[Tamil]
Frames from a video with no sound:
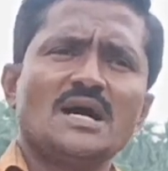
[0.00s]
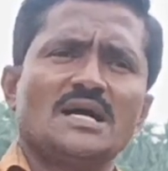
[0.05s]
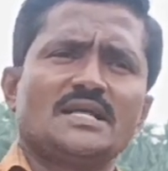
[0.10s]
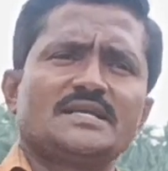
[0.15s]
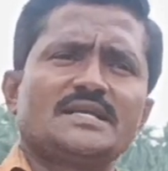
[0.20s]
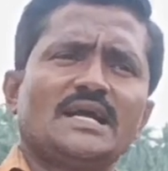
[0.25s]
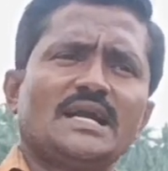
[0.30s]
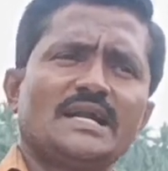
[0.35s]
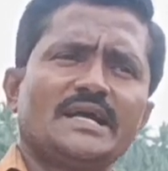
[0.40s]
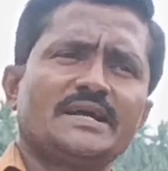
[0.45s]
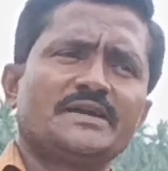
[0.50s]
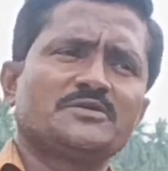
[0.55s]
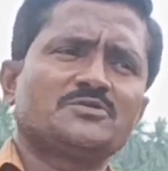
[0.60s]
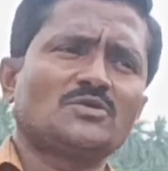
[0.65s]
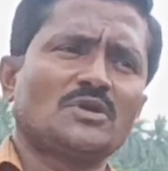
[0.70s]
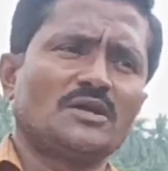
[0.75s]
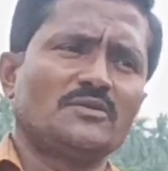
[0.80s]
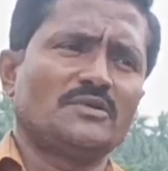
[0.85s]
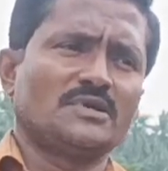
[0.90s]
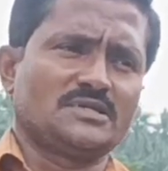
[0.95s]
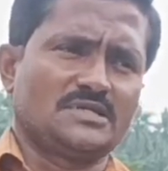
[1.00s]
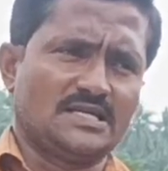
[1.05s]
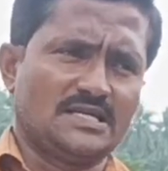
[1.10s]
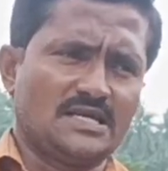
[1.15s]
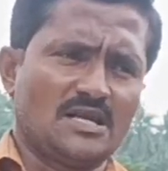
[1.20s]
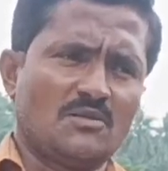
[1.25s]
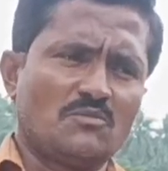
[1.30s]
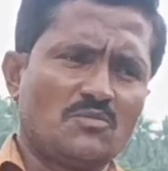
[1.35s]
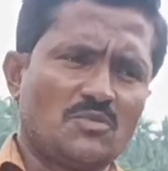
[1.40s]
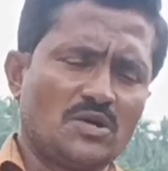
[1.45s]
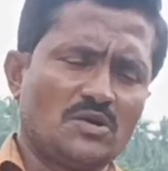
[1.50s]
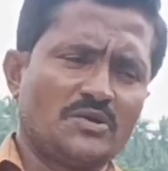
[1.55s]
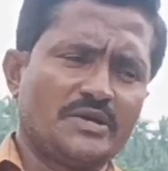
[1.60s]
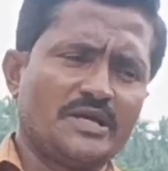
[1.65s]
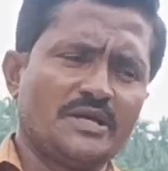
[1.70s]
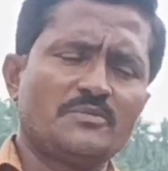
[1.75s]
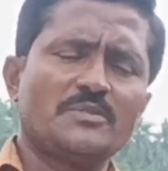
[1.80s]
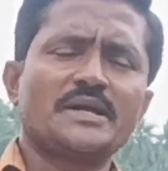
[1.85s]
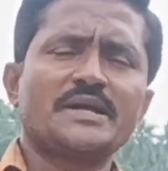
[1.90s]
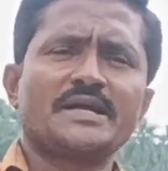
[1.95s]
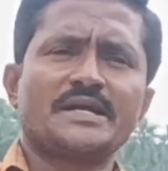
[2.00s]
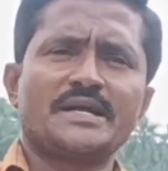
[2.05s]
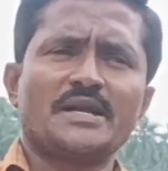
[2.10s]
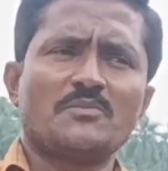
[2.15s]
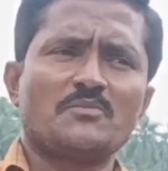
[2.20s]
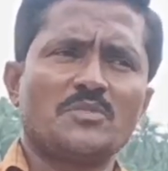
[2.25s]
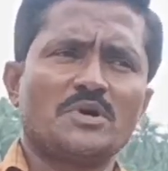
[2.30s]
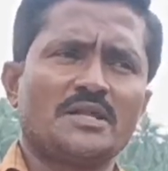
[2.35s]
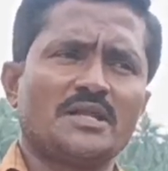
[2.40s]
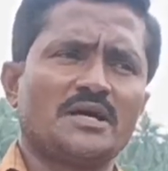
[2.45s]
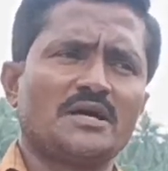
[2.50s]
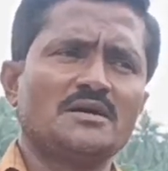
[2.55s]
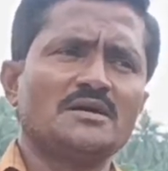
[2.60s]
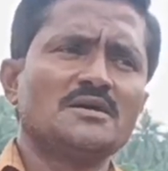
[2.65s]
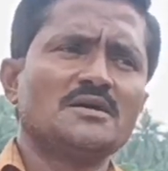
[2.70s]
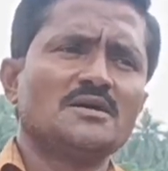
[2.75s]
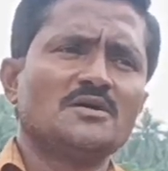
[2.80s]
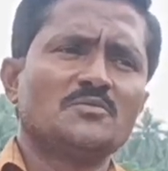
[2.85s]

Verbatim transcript: அதனால் நான் என்ன சொல்ல வரேன்னா நம்மளுடைய மண்ணை நம்ம தான்